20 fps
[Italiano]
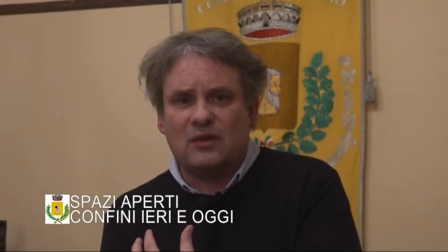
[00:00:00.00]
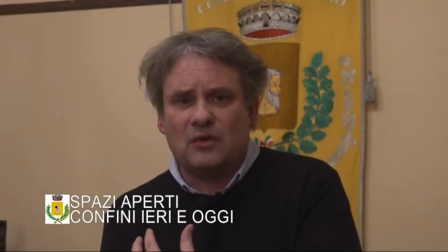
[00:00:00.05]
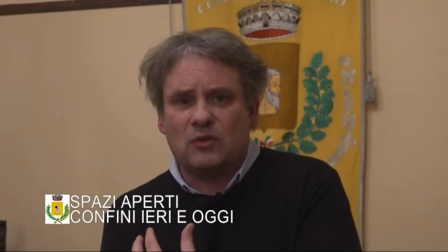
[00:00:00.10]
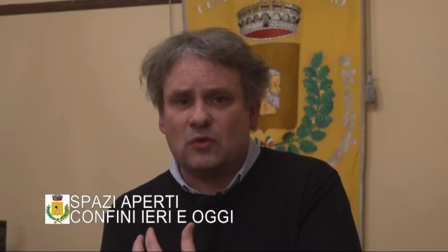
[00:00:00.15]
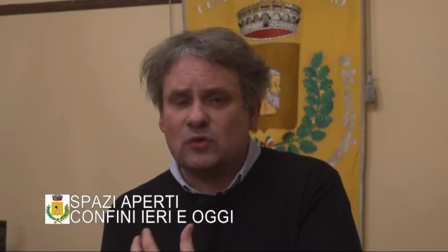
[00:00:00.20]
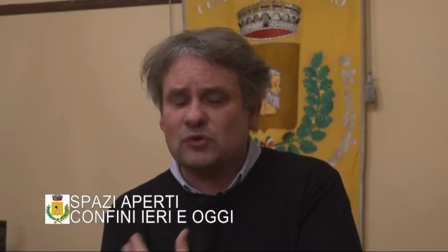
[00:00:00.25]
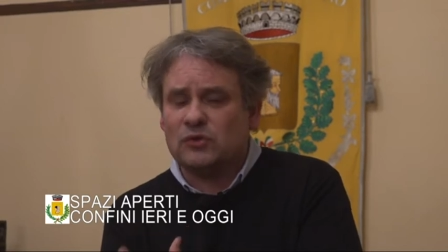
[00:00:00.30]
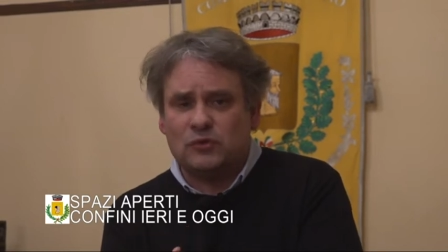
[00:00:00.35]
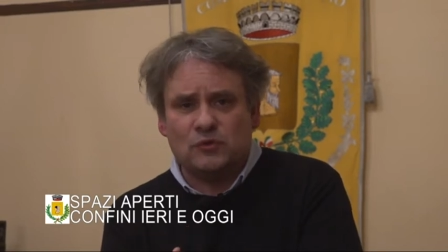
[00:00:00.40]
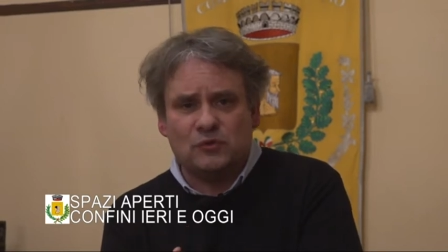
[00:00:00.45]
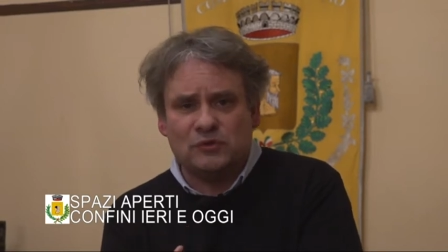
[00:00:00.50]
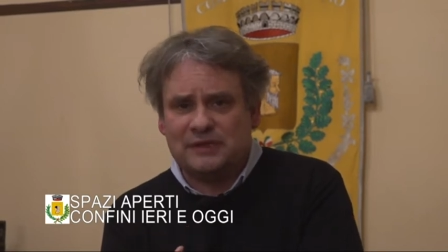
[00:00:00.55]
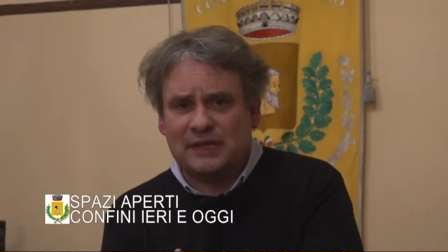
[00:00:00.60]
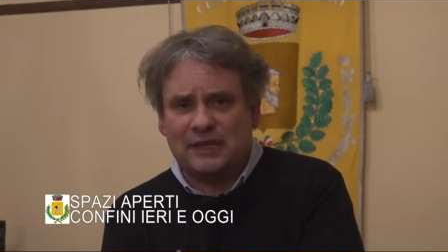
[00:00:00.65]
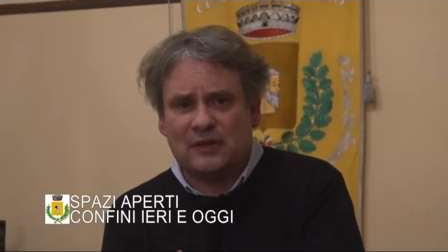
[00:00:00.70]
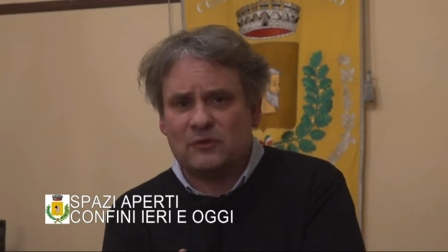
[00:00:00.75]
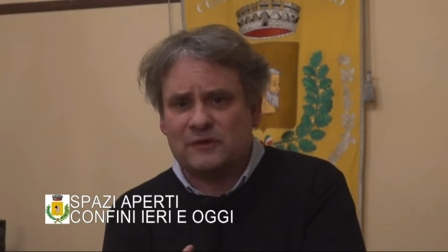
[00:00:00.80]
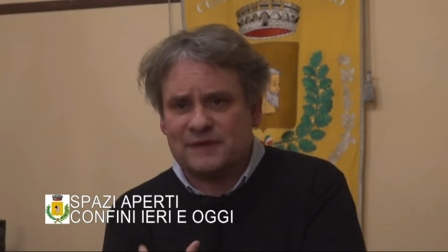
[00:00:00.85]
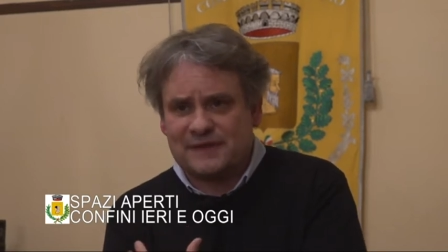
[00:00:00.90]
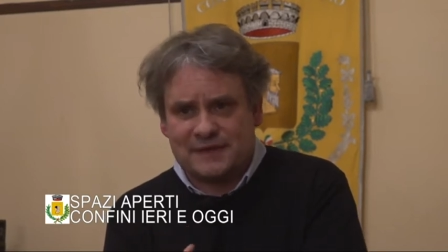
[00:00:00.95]
con tutte
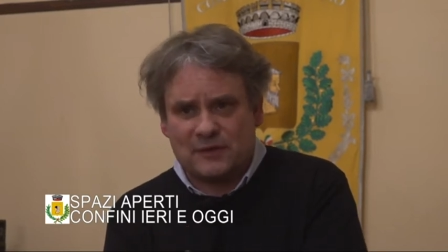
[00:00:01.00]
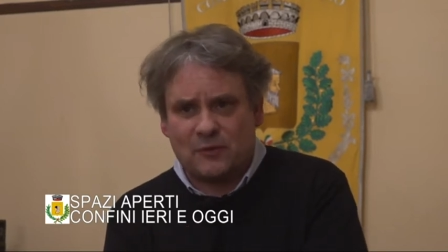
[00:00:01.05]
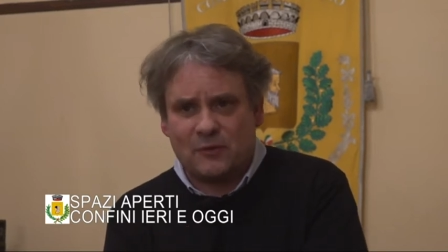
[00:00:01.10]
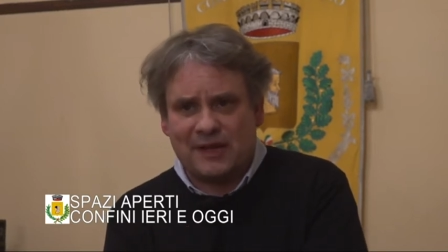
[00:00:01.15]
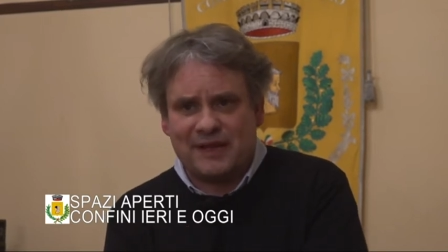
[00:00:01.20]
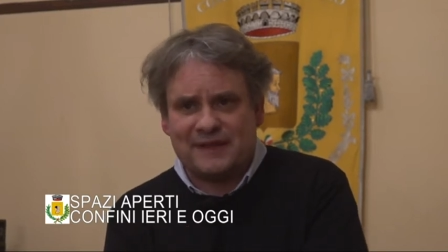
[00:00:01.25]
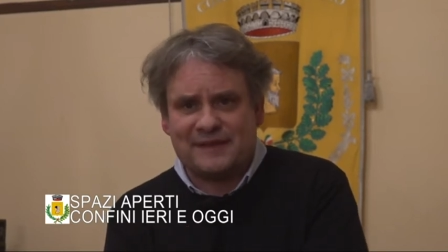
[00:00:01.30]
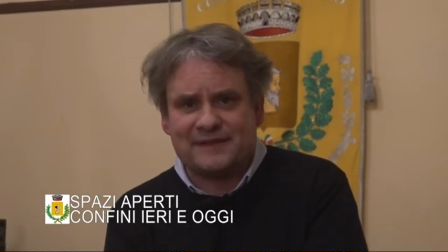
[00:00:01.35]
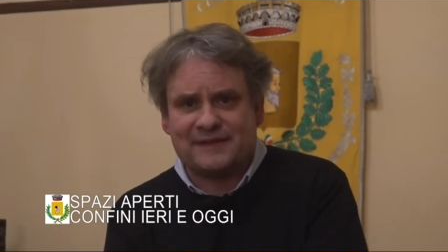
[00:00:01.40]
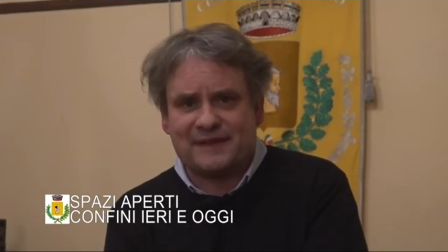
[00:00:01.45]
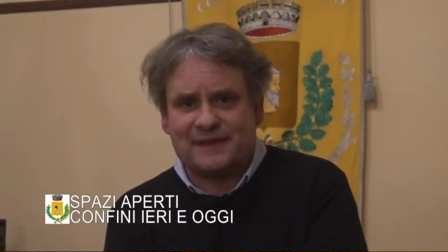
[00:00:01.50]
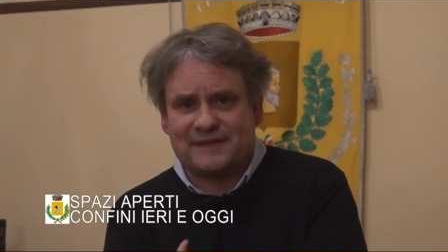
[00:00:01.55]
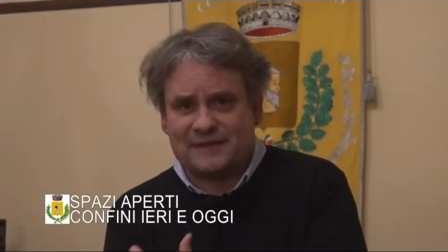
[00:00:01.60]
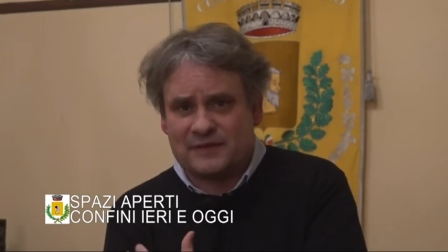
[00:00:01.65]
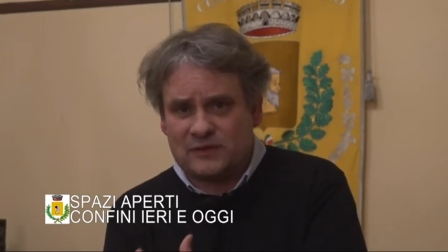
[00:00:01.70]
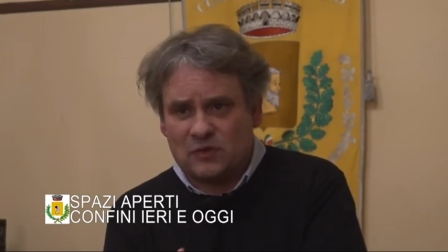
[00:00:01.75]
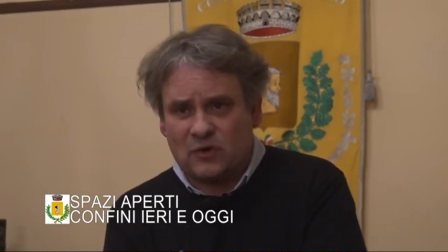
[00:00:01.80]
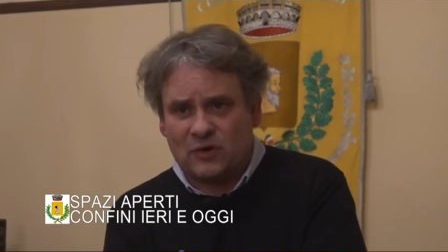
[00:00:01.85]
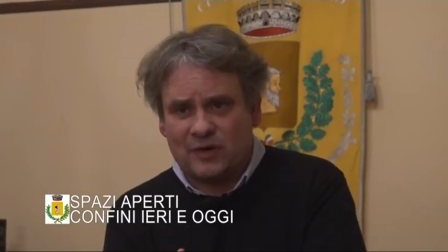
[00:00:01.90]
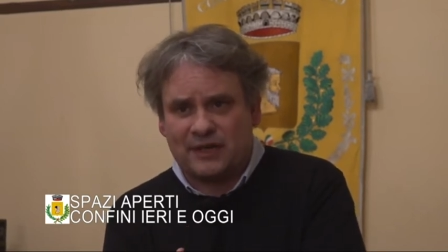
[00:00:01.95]
le conseguenze
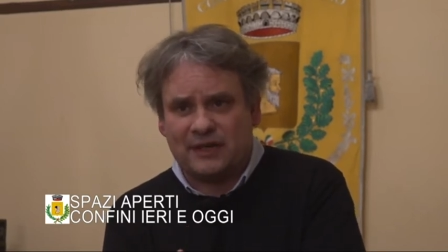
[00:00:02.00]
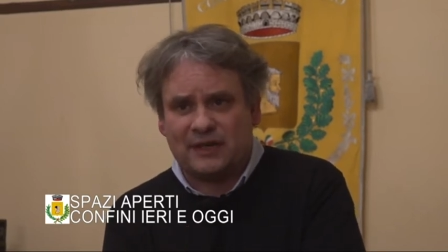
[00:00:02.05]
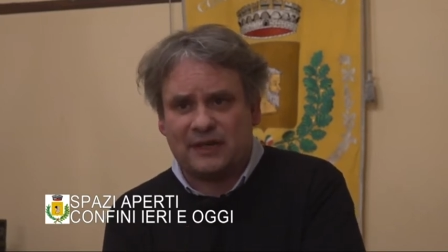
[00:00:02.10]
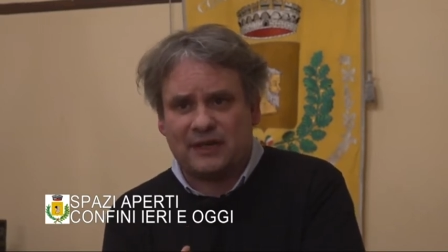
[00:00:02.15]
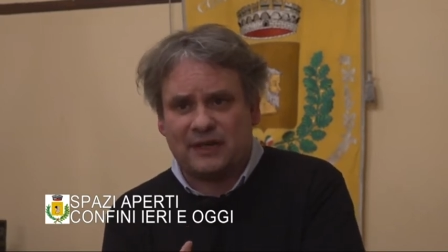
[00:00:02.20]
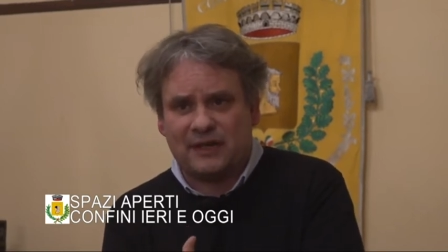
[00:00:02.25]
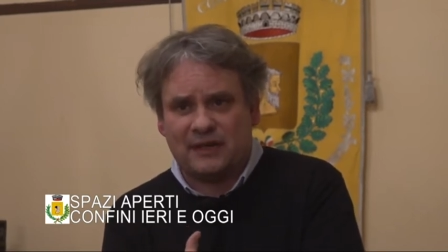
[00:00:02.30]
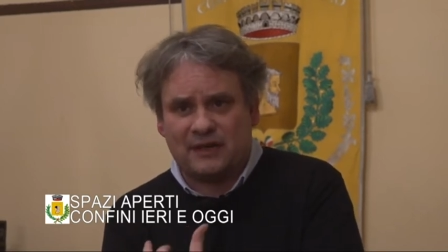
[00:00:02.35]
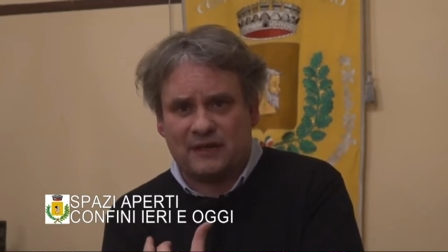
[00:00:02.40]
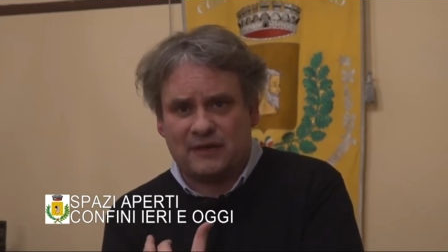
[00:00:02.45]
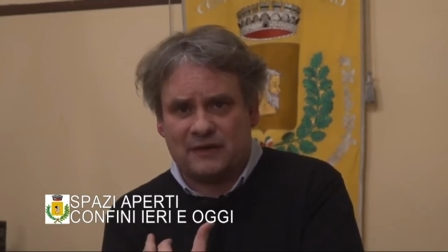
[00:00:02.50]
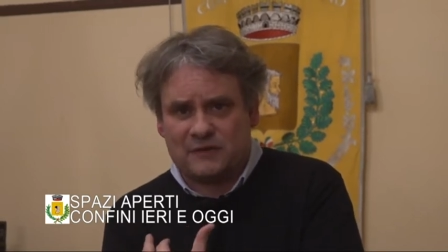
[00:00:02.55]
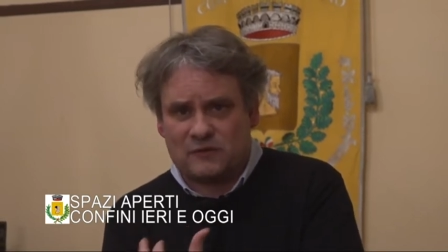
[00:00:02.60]
storiche,